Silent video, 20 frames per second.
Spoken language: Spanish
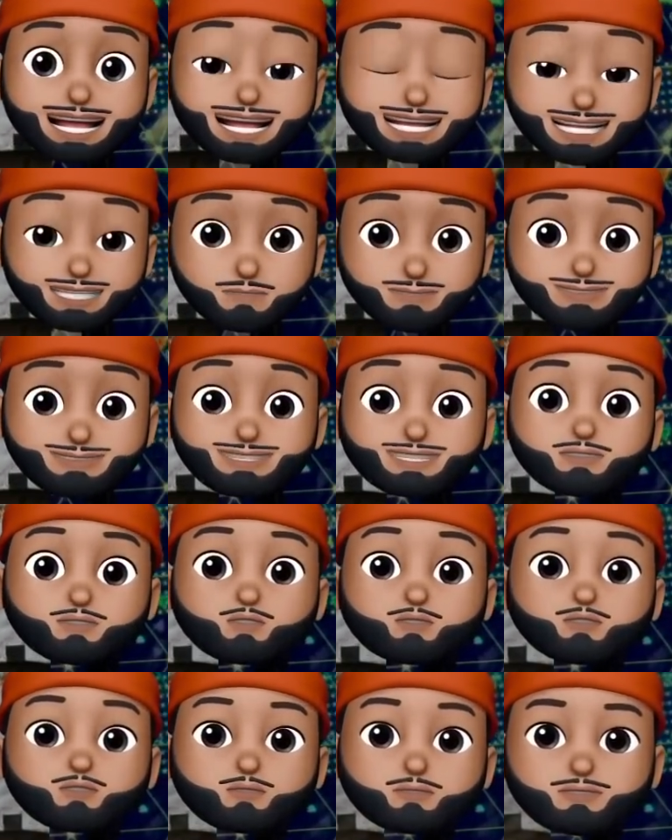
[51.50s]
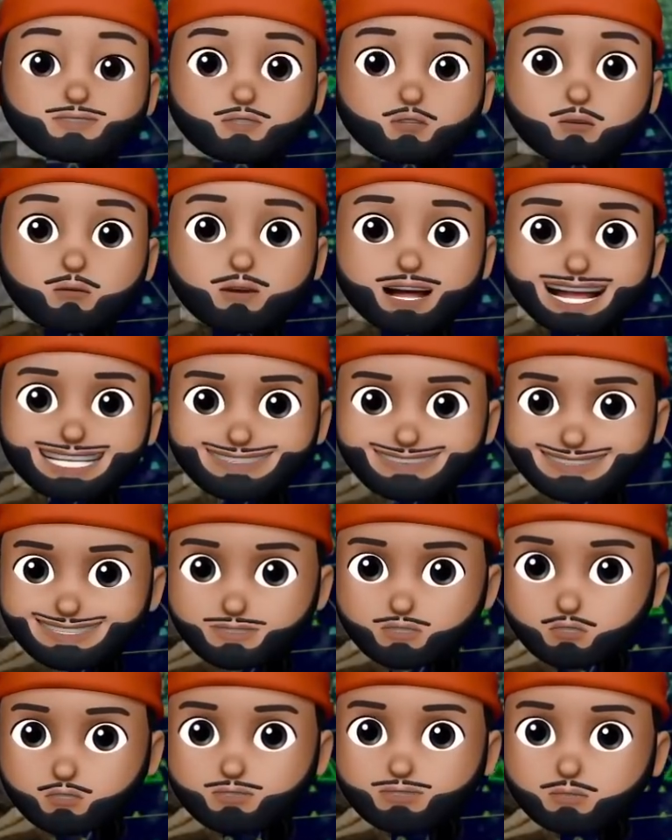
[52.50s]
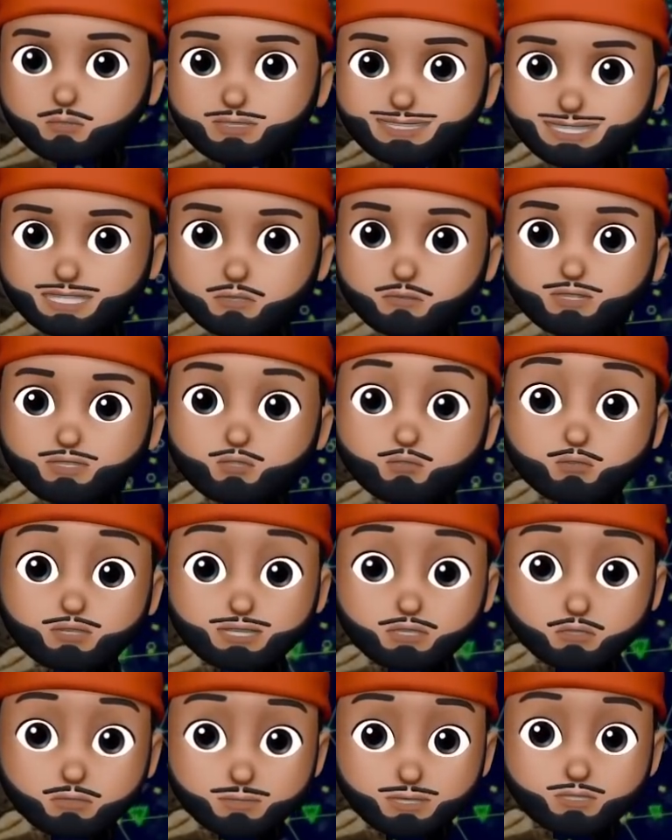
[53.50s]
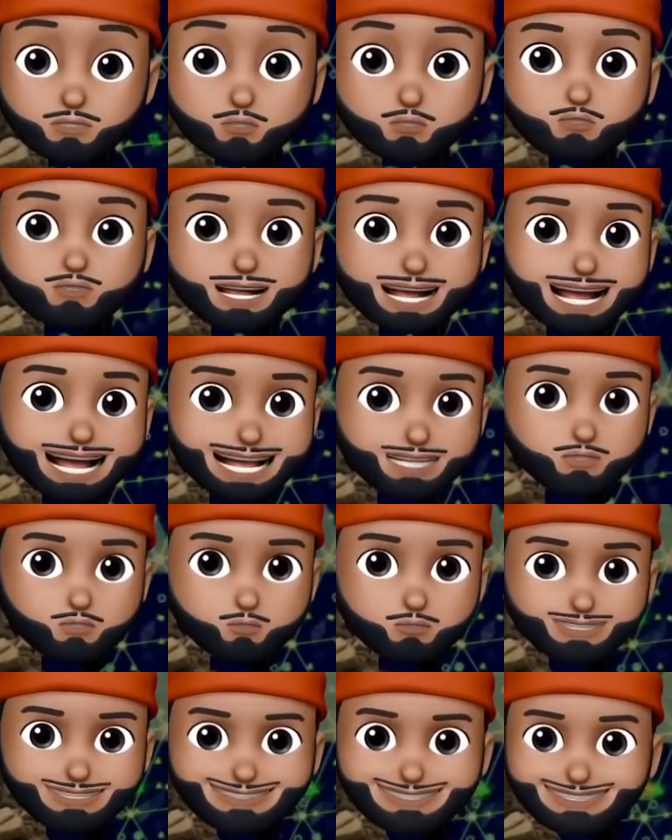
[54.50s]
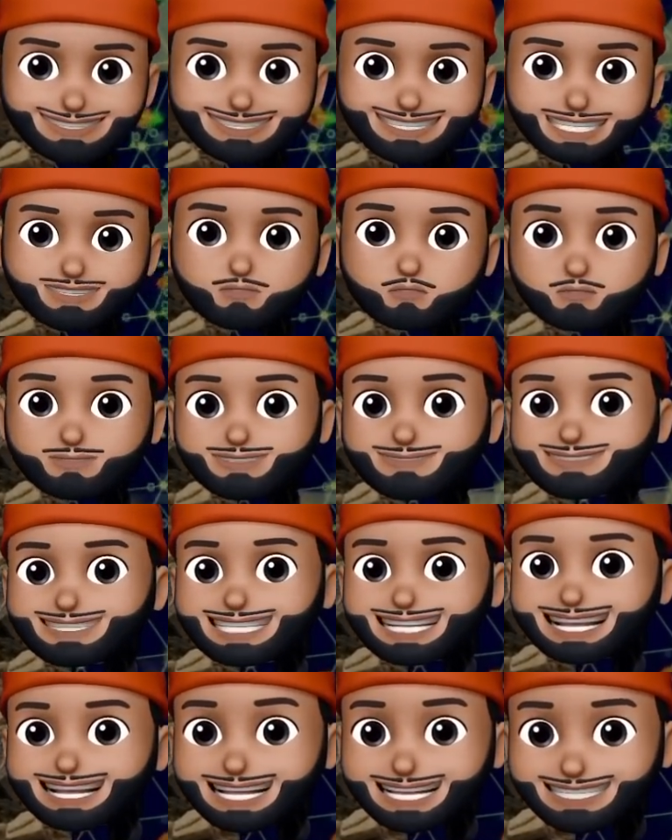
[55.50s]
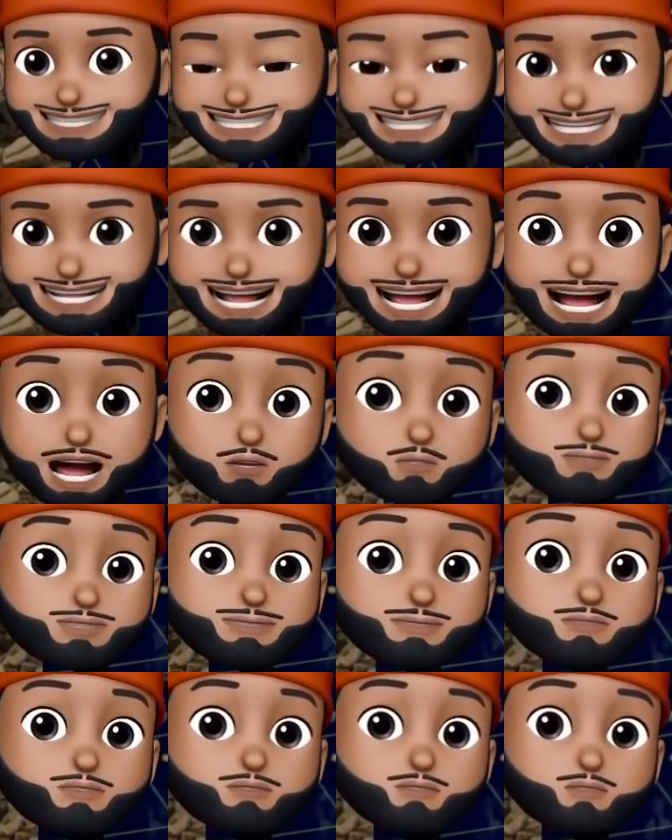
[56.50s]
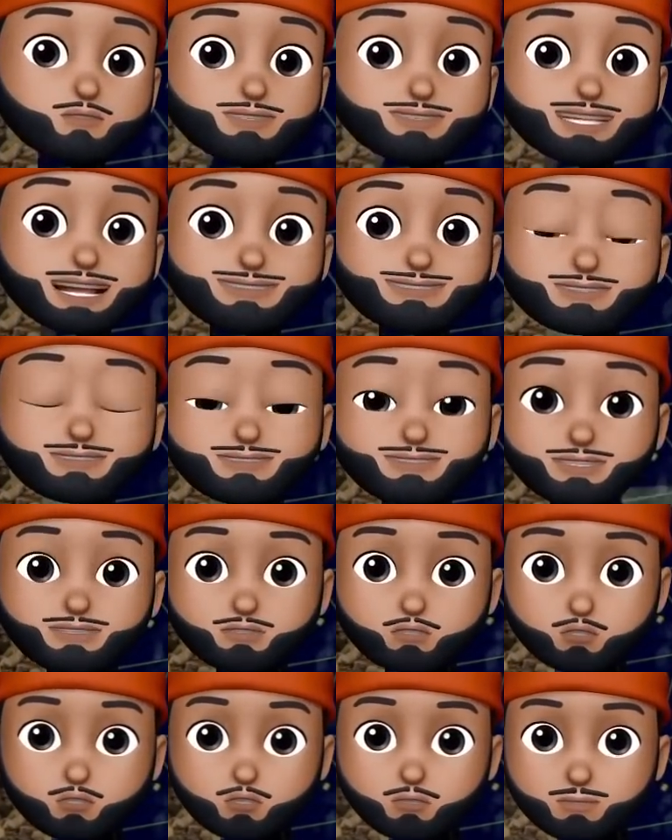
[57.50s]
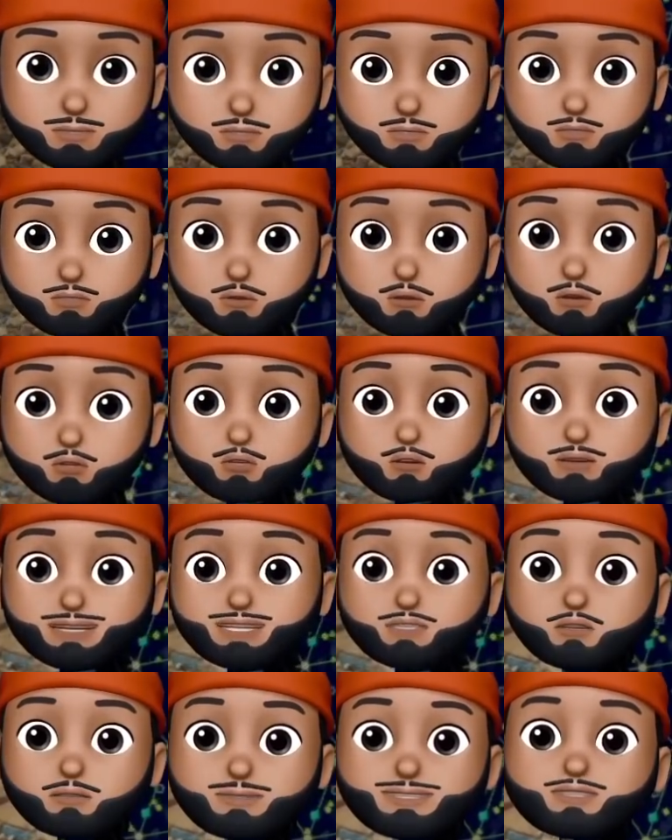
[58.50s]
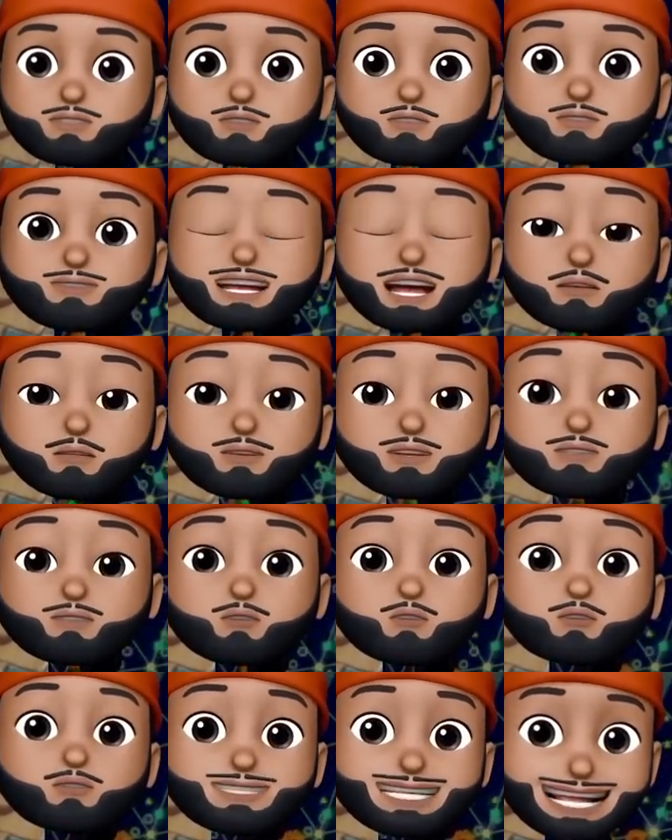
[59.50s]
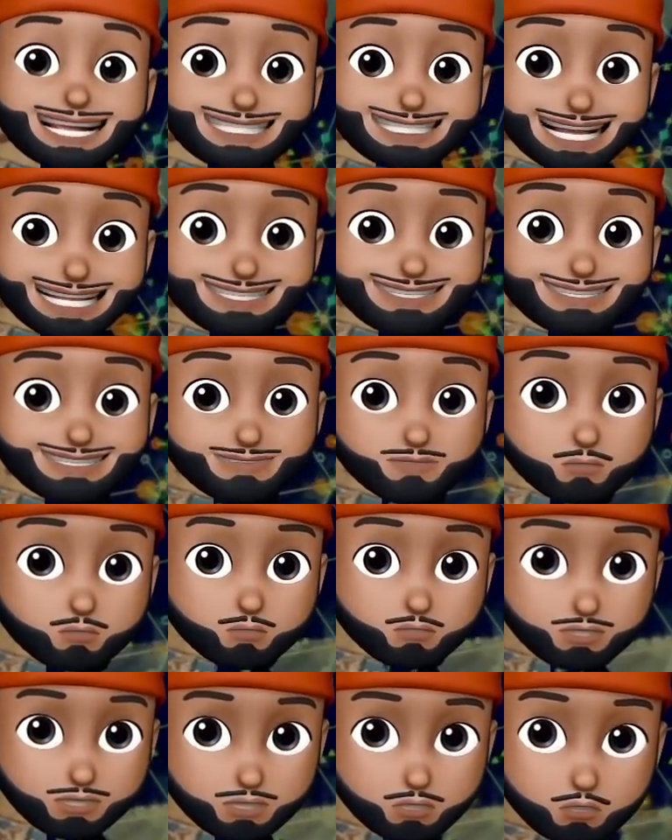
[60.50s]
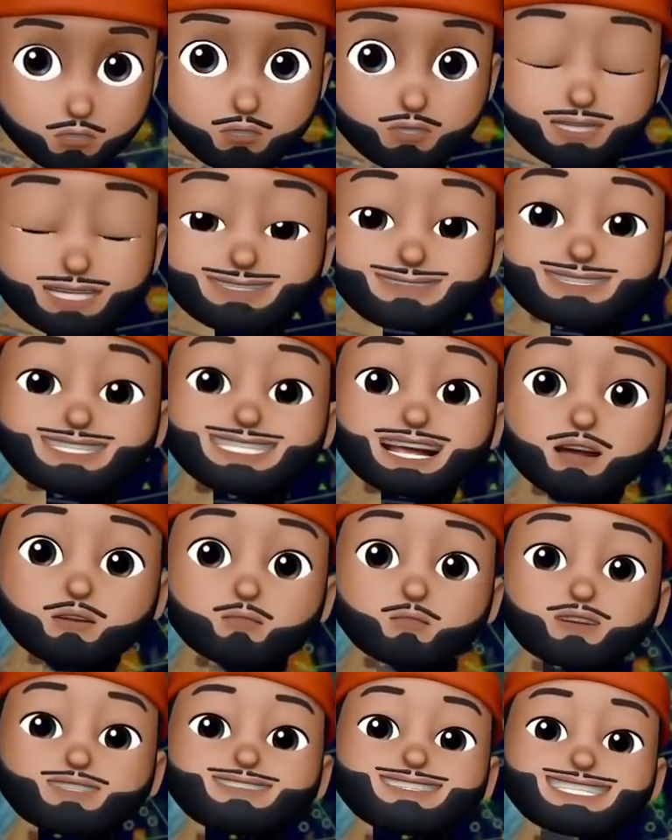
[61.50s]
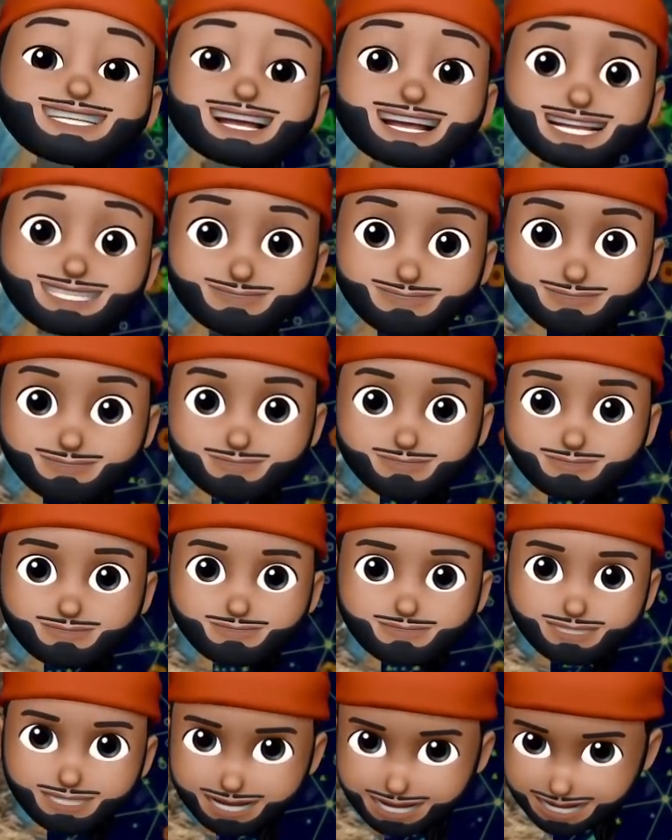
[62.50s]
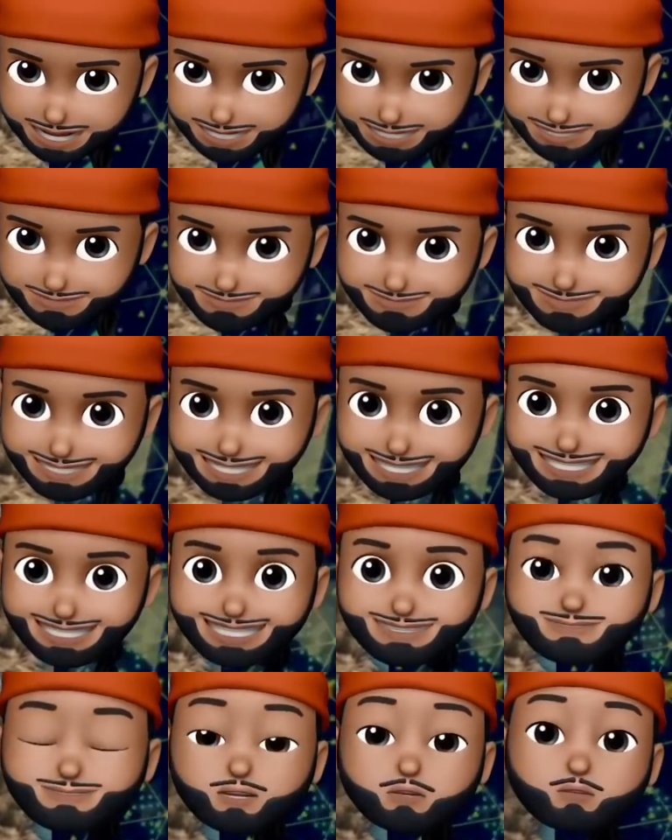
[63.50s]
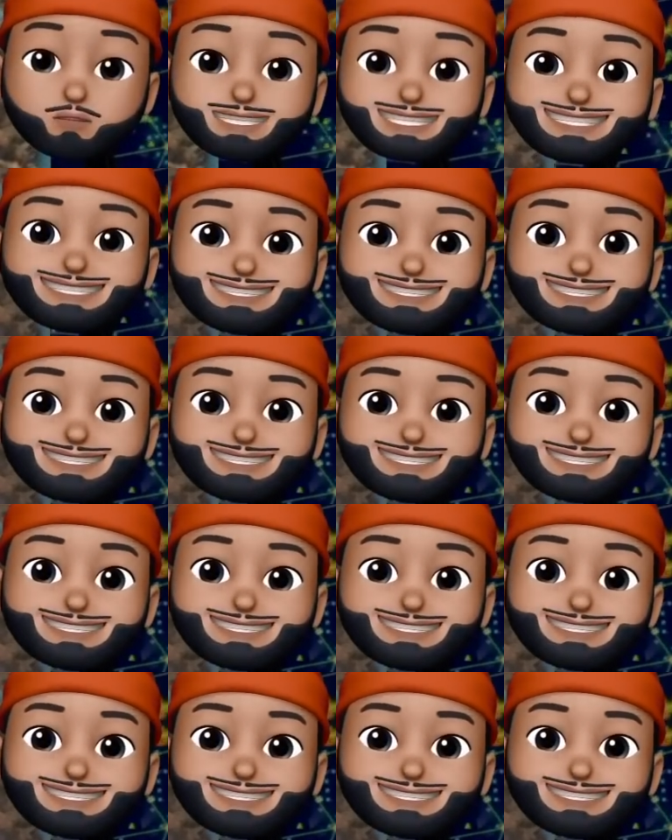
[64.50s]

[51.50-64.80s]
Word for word: El epicentro se ubicó a 154 kilómetros al noreste de la ciudad de Herat, a una profundidad de 18.8 kilómetros de acuerdo con el análisis posterior de la USGS, agencia que rebajó la